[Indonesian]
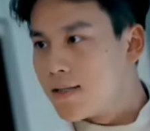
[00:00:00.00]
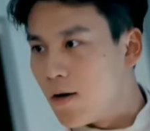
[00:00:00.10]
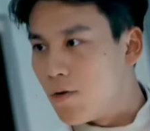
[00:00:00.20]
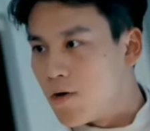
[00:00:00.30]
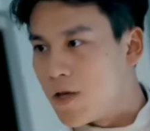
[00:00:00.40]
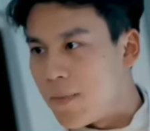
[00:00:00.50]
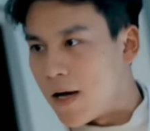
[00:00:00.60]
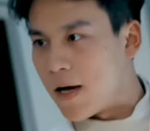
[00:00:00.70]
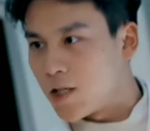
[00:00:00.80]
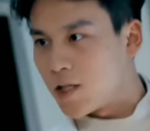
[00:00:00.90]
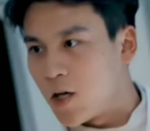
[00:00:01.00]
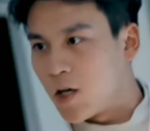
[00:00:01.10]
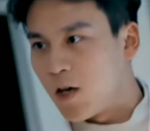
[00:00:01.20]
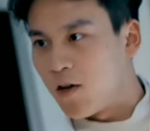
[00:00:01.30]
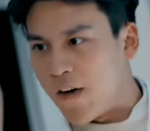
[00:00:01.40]
sudah memberikan informasi.
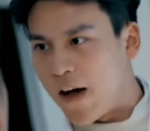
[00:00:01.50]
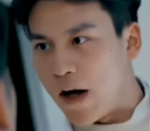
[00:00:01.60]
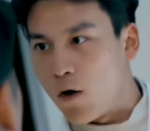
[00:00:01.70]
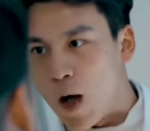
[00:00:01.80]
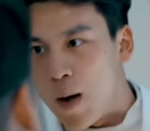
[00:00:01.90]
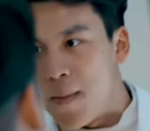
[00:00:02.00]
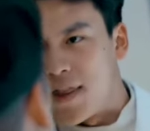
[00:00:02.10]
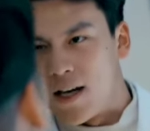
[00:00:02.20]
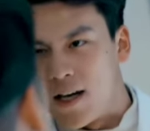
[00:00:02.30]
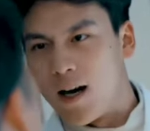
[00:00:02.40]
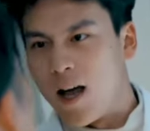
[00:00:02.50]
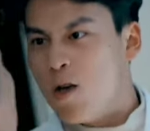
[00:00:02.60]
Sudah dikirim ke orang